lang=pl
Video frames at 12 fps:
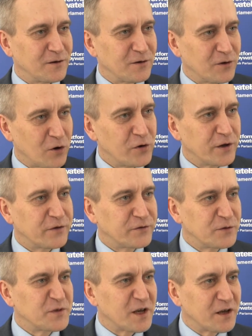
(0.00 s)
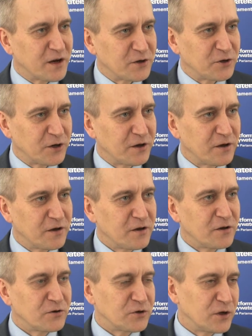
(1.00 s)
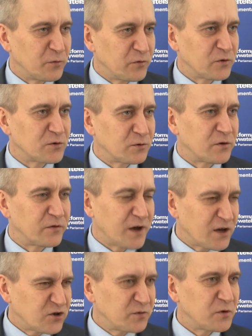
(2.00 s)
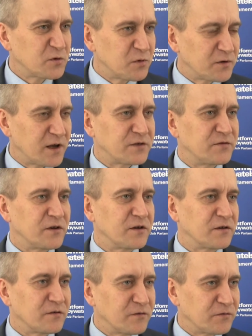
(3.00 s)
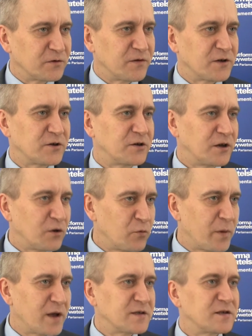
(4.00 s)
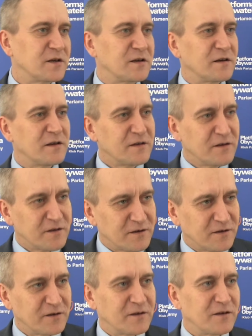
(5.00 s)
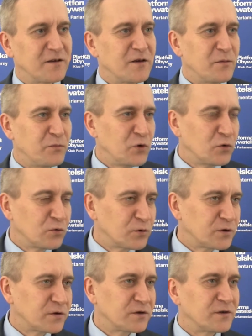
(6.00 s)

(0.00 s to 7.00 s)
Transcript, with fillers: rolnych w tym zakresie. Czyli mówiąc krótko, w każdym gospodarstwie wytwarza się kiełbasę, e, miód,